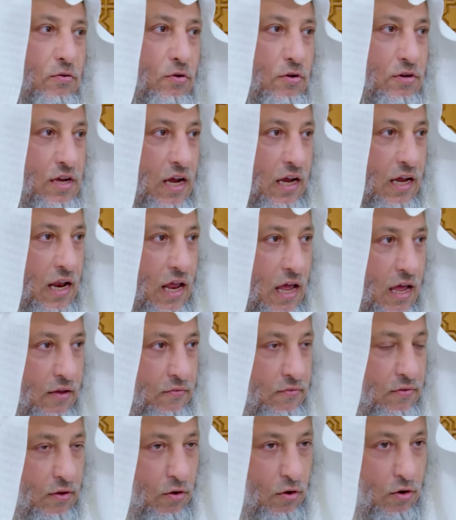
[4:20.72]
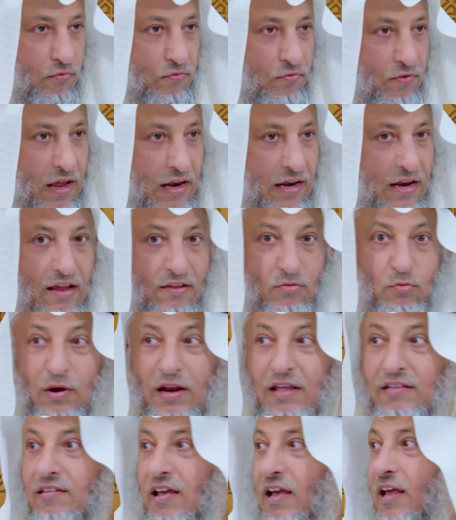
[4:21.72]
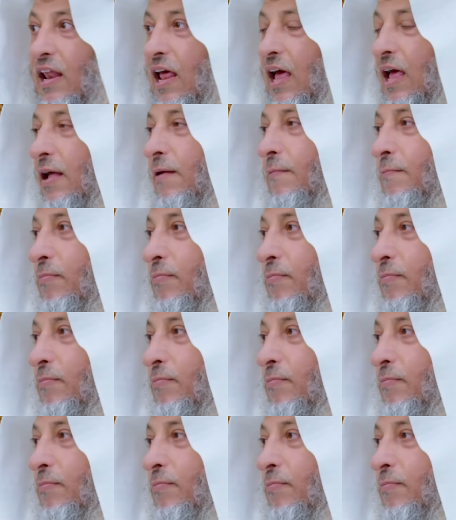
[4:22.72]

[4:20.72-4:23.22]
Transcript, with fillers: يرجع الى عرف الناس وليس الى